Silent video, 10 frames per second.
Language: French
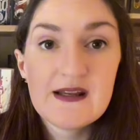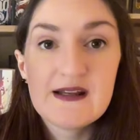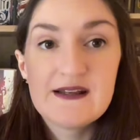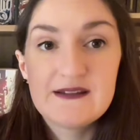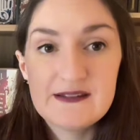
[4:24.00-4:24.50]

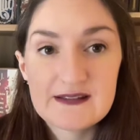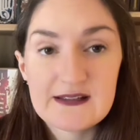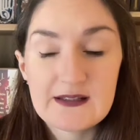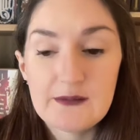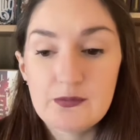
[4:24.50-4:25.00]
c'est très
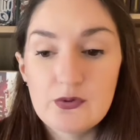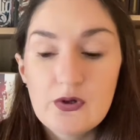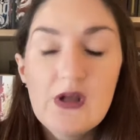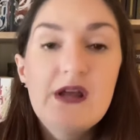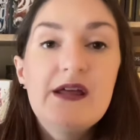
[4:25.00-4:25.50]
très beau,
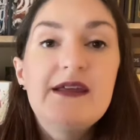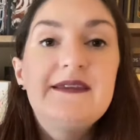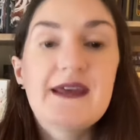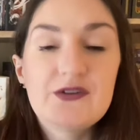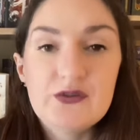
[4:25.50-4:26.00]
il y
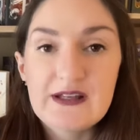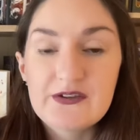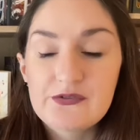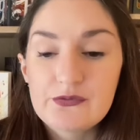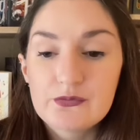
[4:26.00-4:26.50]
a de
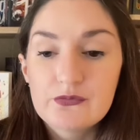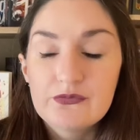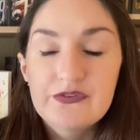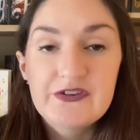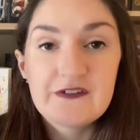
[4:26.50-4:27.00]
l'action,
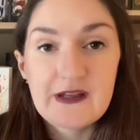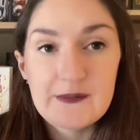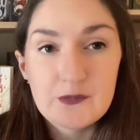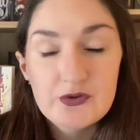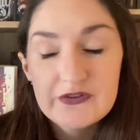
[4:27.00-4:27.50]
c'est
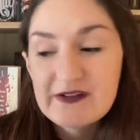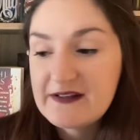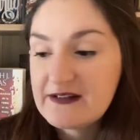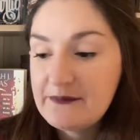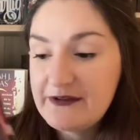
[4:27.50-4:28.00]
vraiment très
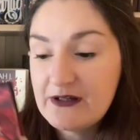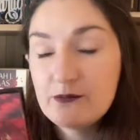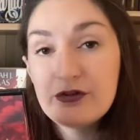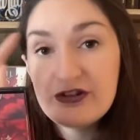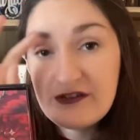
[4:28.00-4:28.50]
très bien.
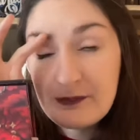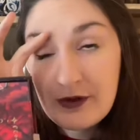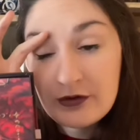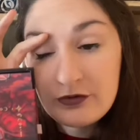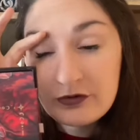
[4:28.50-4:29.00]
Moi j'avais
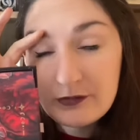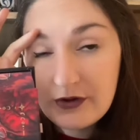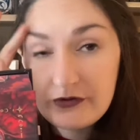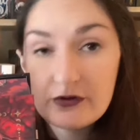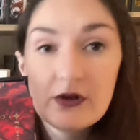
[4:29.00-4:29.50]
peur du
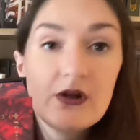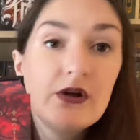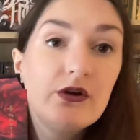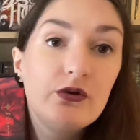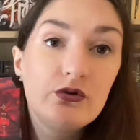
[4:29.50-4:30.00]
smut
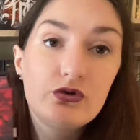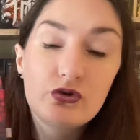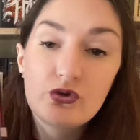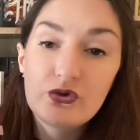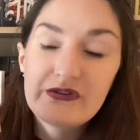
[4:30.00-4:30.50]

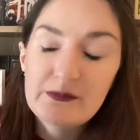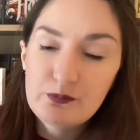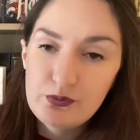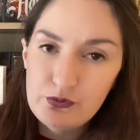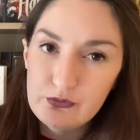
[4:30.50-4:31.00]
je sais
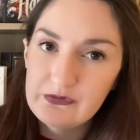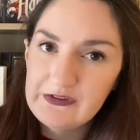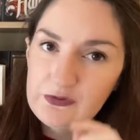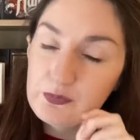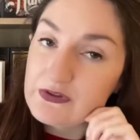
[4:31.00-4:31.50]
plus si
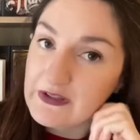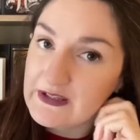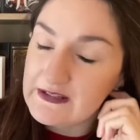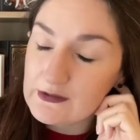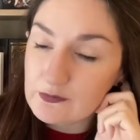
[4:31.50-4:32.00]
je peux
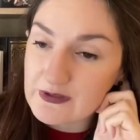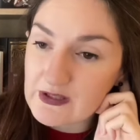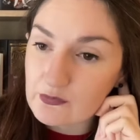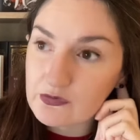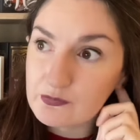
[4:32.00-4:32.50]
dégainer le
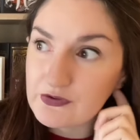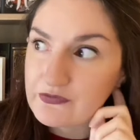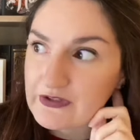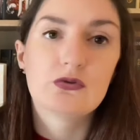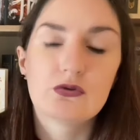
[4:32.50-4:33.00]
macaron se
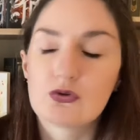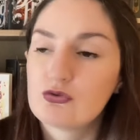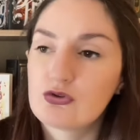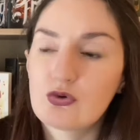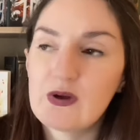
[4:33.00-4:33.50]
free.
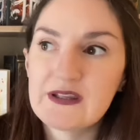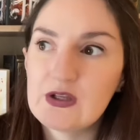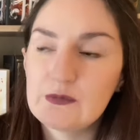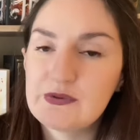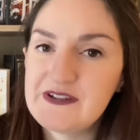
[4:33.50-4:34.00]
Je crois qu'il y a
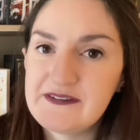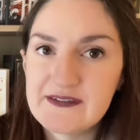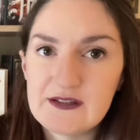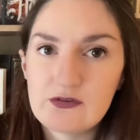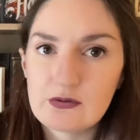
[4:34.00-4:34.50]
une petite
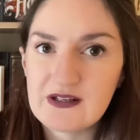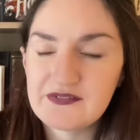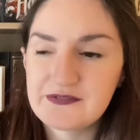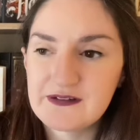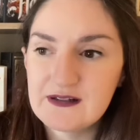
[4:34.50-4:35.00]
scène sur la
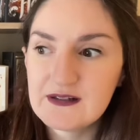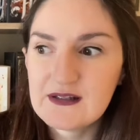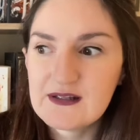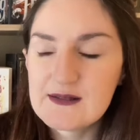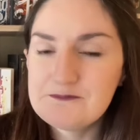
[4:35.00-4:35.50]
fin
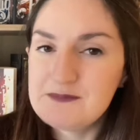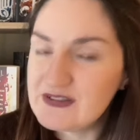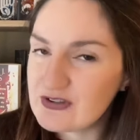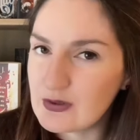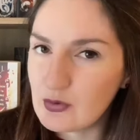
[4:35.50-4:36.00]
mais
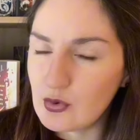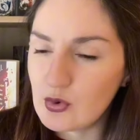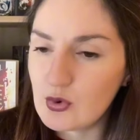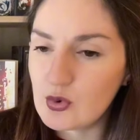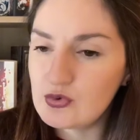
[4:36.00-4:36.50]
j'ai un gros
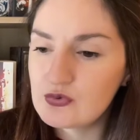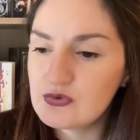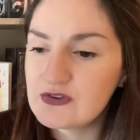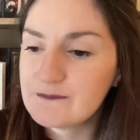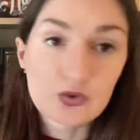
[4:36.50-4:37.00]
gros
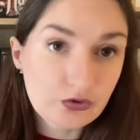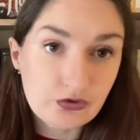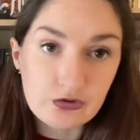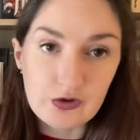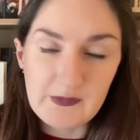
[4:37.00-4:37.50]
doute. Le
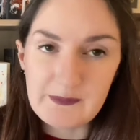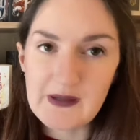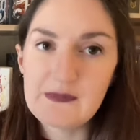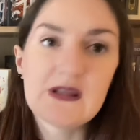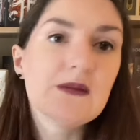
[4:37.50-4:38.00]
doute, je le mets
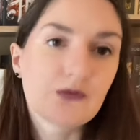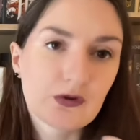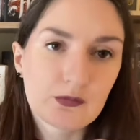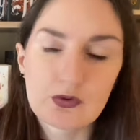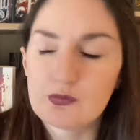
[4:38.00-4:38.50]
pas, mais il me
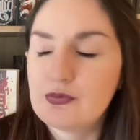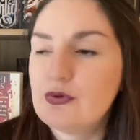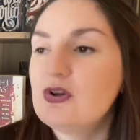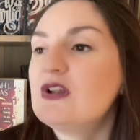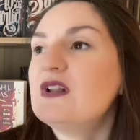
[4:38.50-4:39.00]
semble qu'on
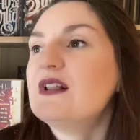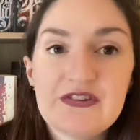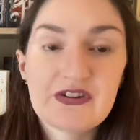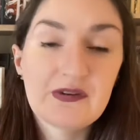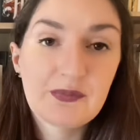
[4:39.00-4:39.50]
peut.
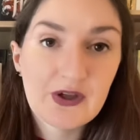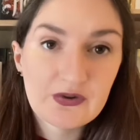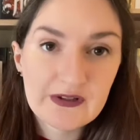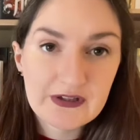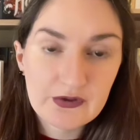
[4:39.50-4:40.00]
J'avais peur de
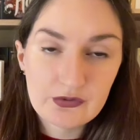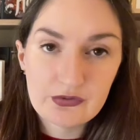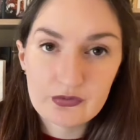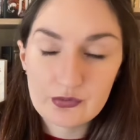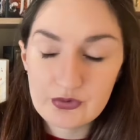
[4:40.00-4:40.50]
la
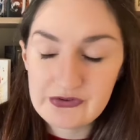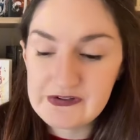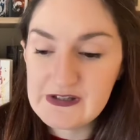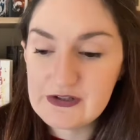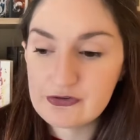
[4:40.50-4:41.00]
traduction
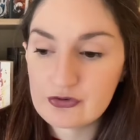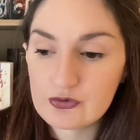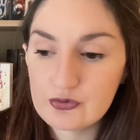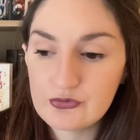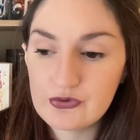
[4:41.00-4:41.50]
aussi. Je
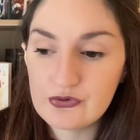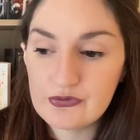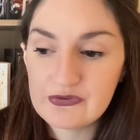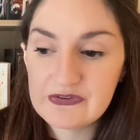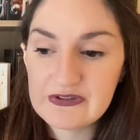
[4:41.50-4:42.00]
trouve que
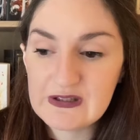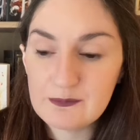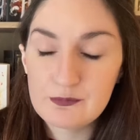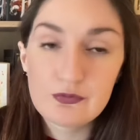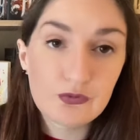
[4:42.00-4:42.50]
c'est
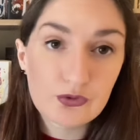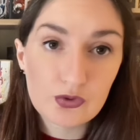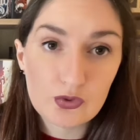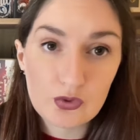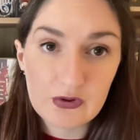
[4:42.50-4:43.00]

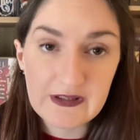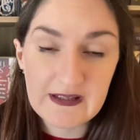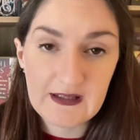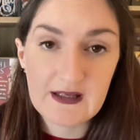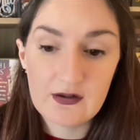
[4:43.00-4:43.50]
plutôt ok.
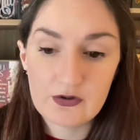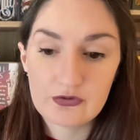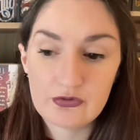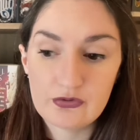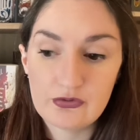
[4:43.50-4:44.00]
Alors,
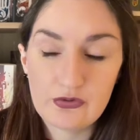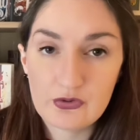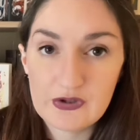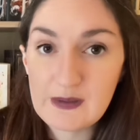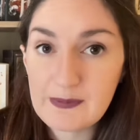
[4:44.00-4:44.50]
je ne
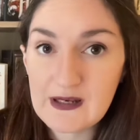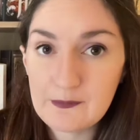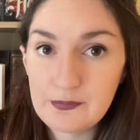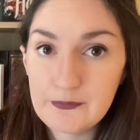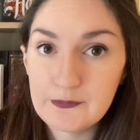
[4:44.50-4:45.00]
connais pas la
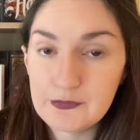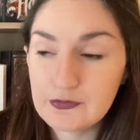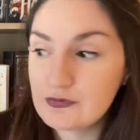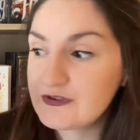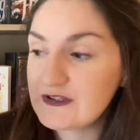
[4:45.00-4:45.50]
plume de
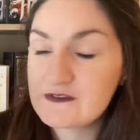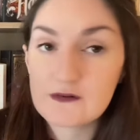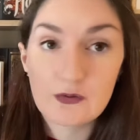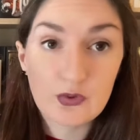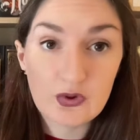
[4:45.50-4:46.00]
l'autrice
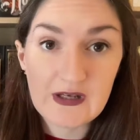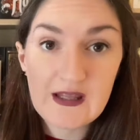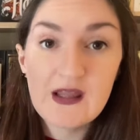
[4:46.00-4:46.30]
en anglais,